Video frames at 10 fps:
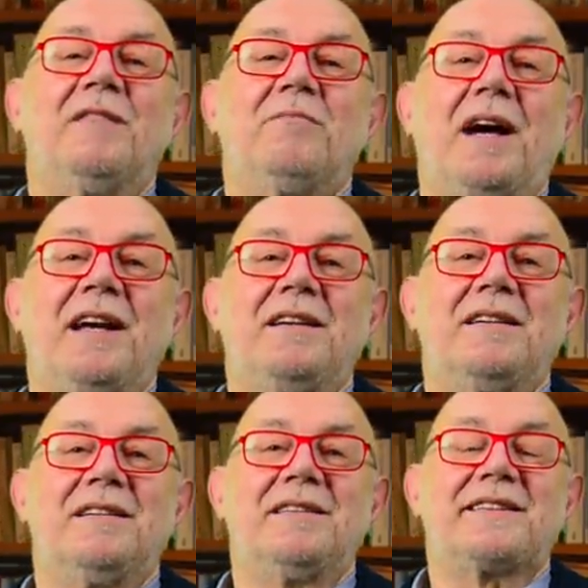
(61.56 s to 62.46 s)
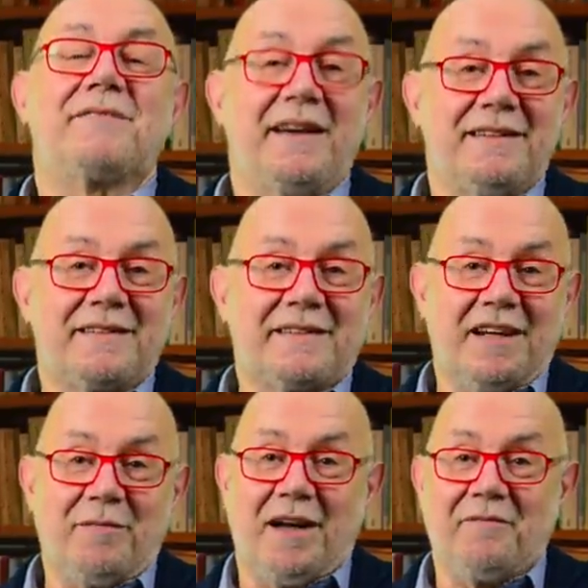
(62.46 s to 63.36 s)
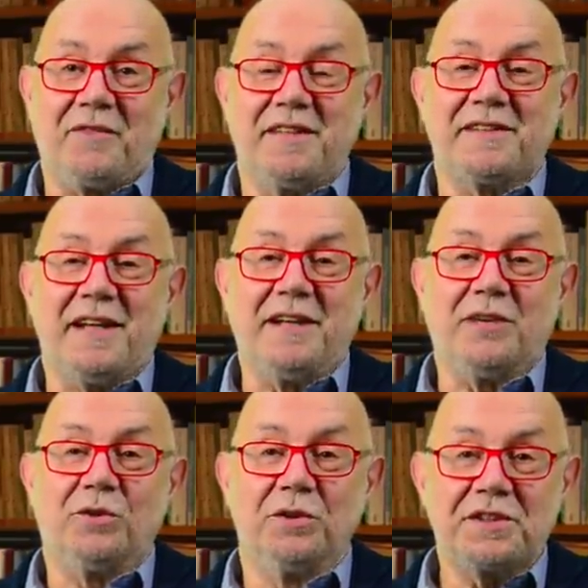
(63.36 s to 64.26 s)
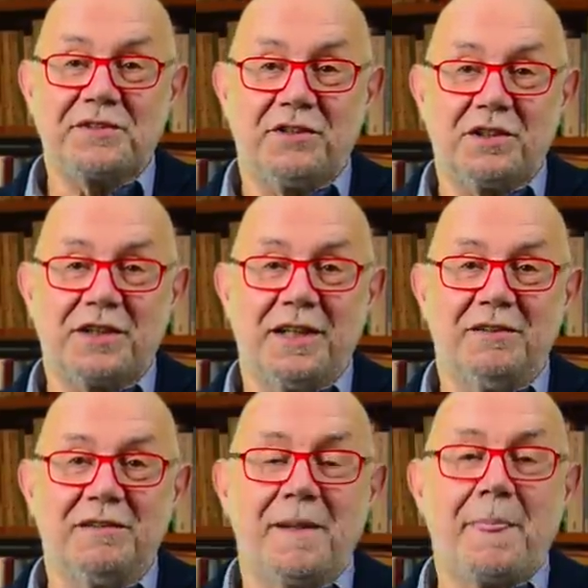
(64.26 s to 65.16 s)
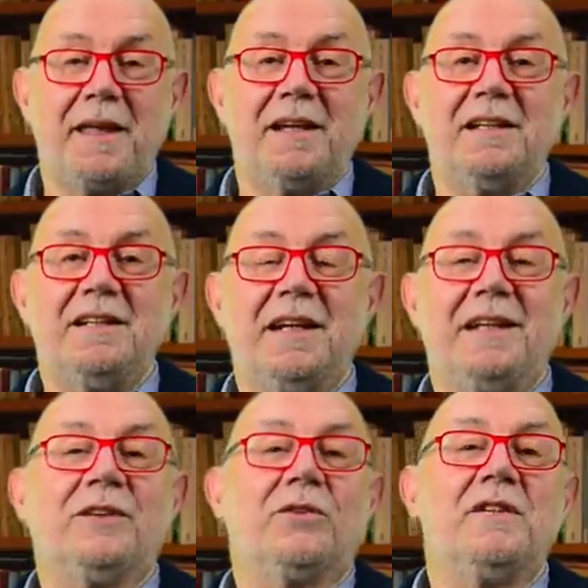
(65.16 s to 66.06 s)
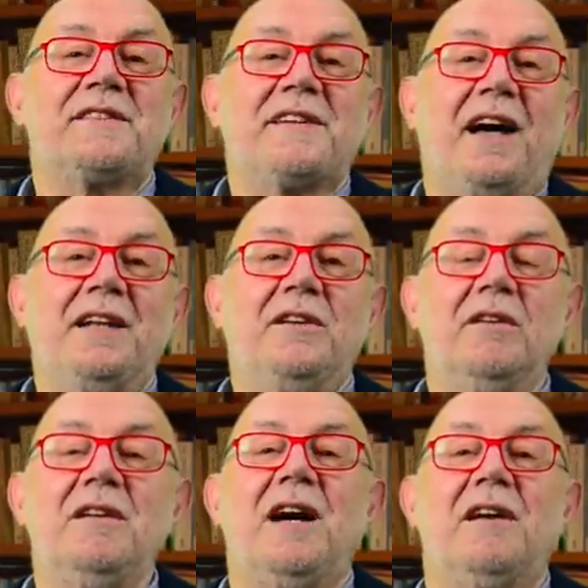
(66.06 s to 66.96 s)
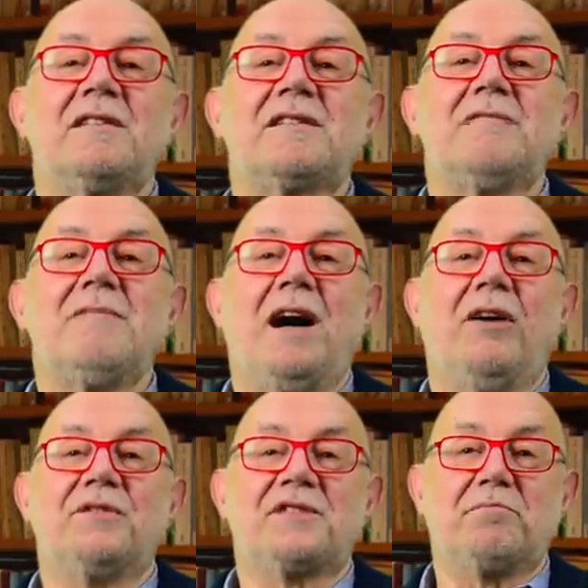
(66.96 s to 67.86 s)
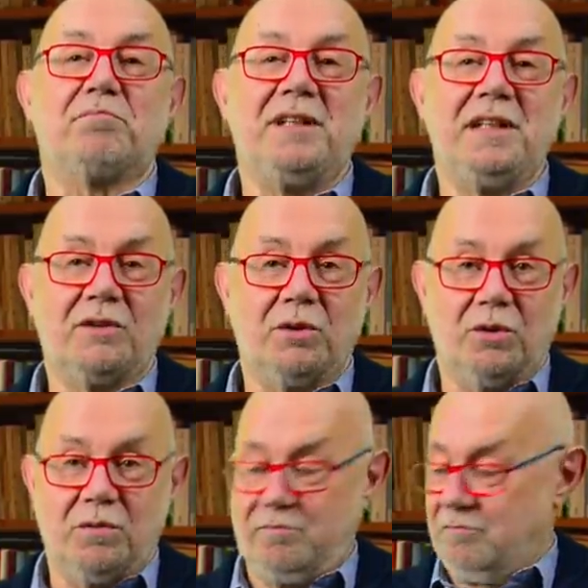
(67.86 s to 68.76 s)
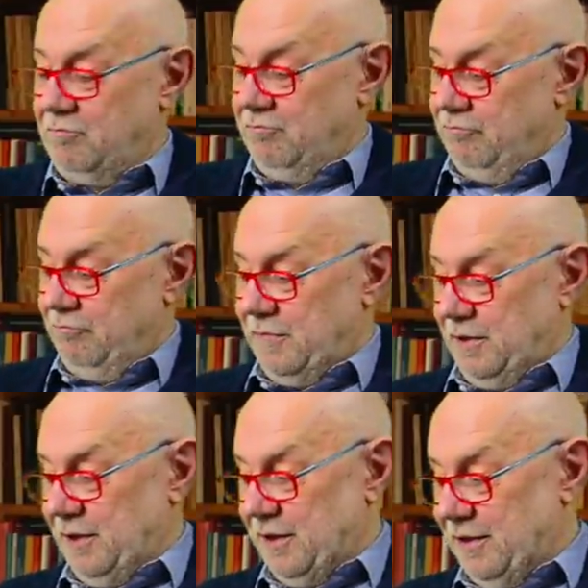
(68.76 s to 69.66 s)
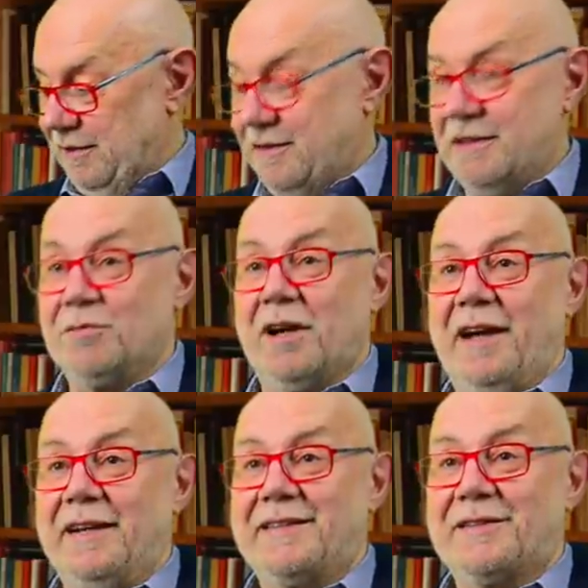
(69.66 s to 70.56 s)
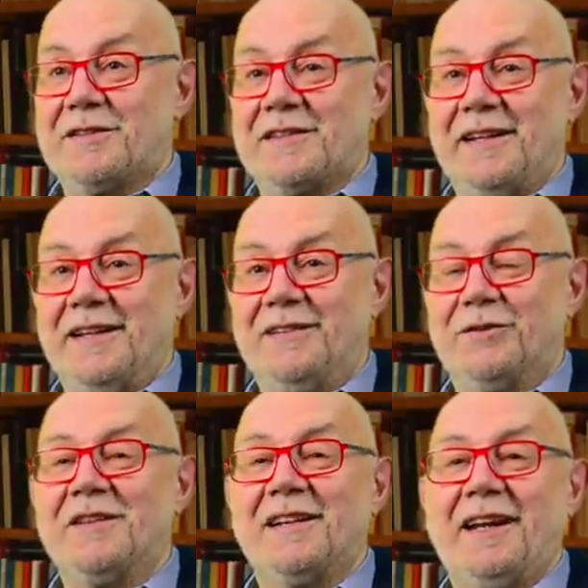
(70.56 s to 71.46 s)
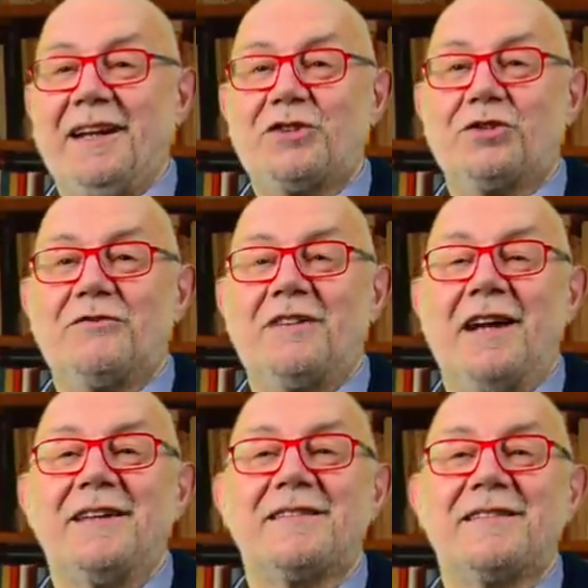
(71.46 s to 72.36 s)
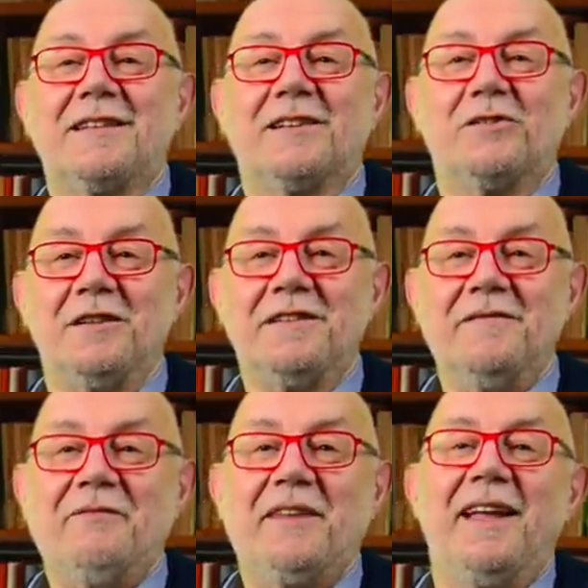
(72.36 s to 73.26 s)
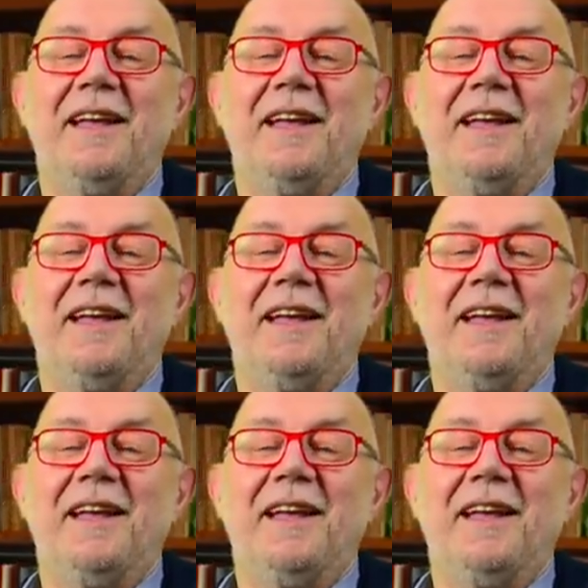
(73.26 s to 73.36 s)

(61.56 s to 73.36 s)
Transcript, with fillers: Mein zweites Thema ist eine Kurzvorstellung in Nenngröße H0 aus dem Hause Pico. Hier ist sie bereits zu sehen und dreht schon fleißig ihre Runden.